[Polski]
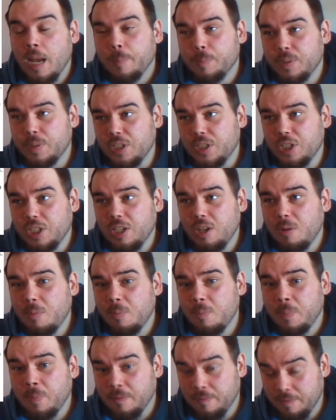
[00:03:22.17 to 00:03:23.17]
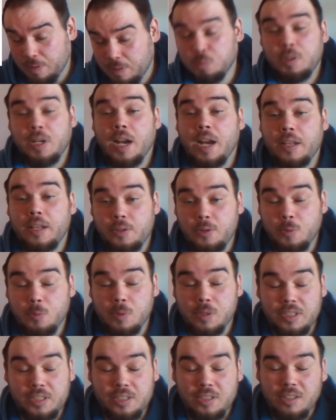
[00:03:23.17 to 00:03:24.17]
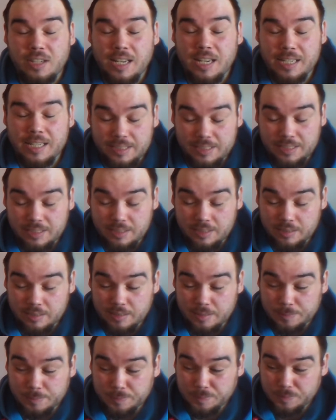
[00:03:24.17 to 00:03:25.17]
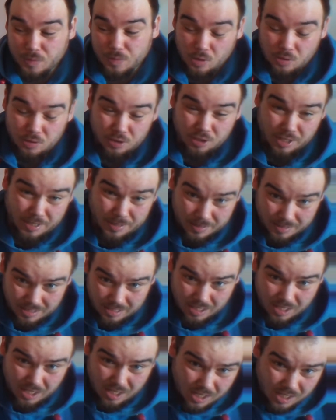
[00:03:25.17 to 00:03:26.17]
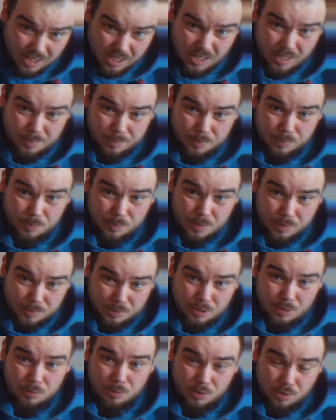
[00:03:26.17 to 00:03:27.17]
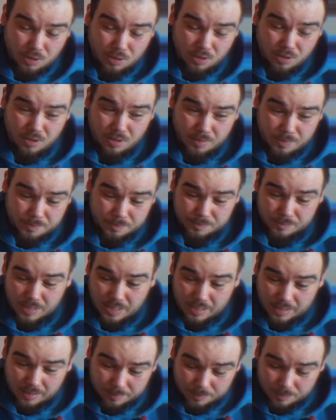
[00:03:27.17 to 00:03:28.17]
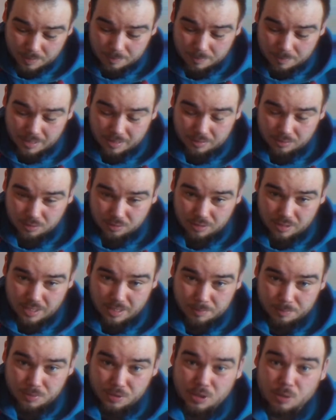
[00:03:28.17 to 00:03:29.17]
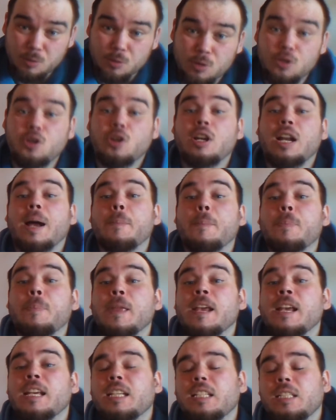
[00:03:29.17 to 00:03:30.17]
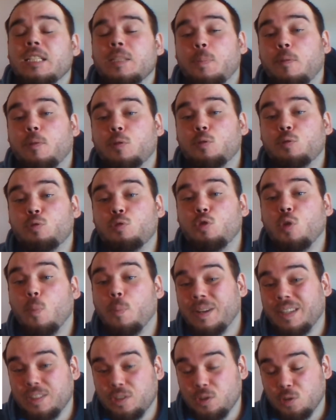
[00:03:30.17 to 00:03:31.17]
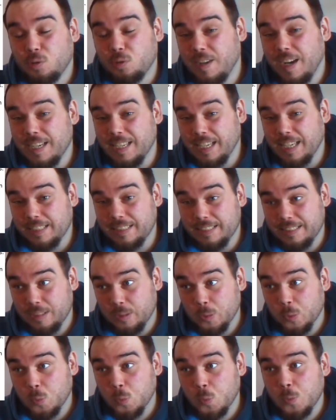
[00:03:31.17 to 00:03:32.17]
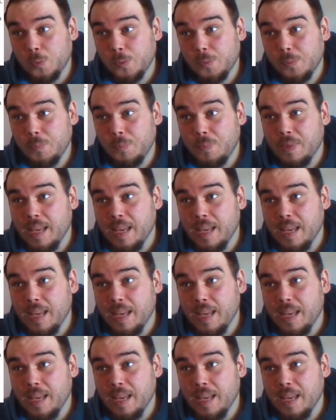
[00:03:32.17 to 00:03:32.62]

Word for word: Przyczyną według Andrew Wilsona jest e, to, że przełożona data premiery została przełożona z powodu dopracowania tytułu,